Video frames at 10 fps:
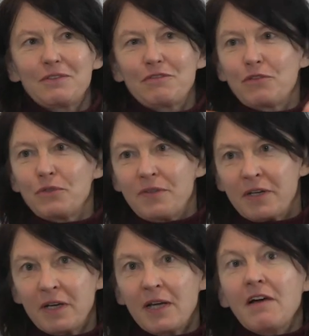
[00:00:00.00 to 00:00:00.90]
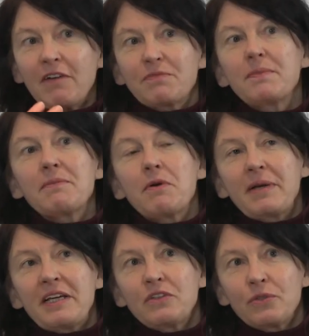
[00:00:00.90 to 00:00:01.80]
und früher. Was wir im
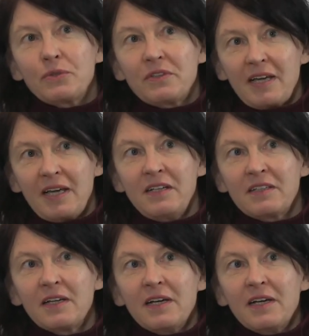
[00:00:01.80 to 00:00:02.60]
Moment heute haben,